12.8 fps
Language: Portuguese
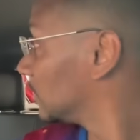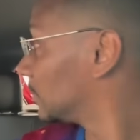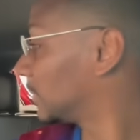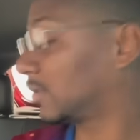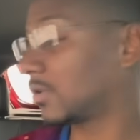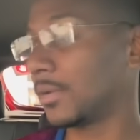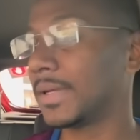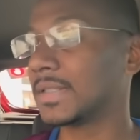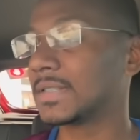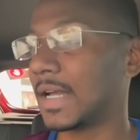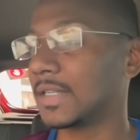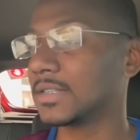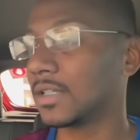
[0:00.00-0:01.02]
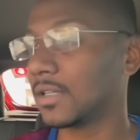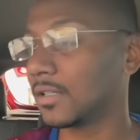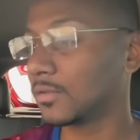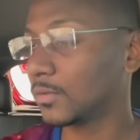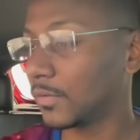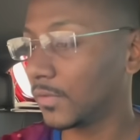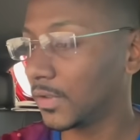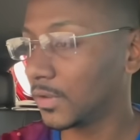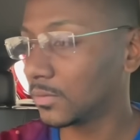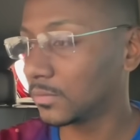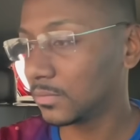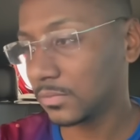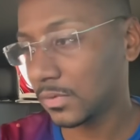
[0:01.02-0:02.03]
Mandou uma mensagem, ela não
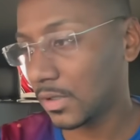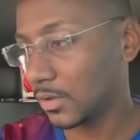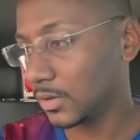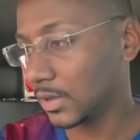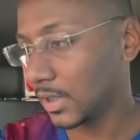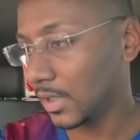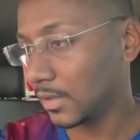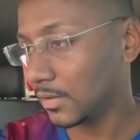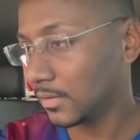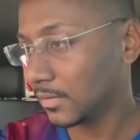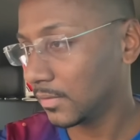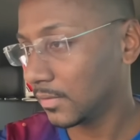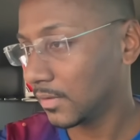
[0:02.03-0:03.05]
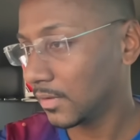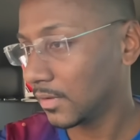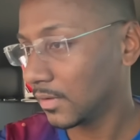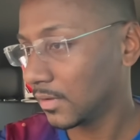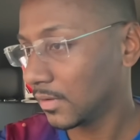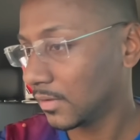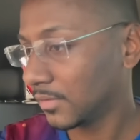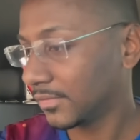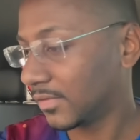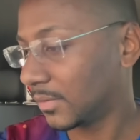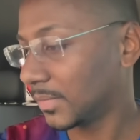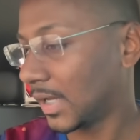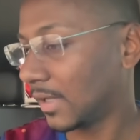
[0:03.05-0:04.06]
viu, eu liguei.
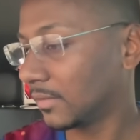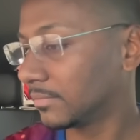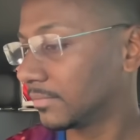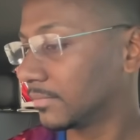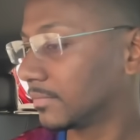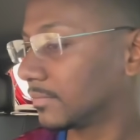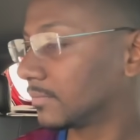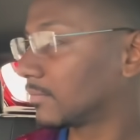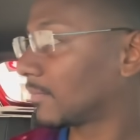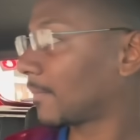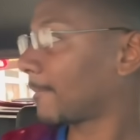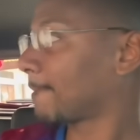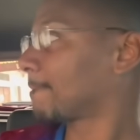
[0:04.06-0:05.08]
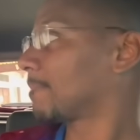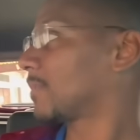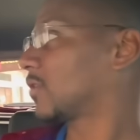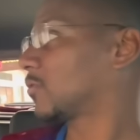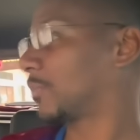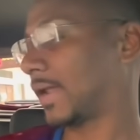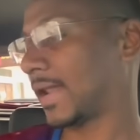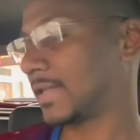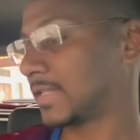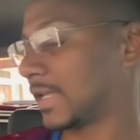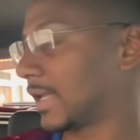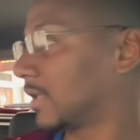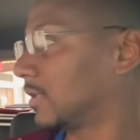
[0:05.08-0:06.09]
Vamos lá. Vou esperar ela
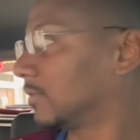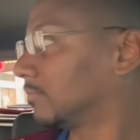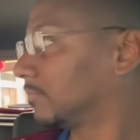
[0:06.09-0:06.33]
sair aqui.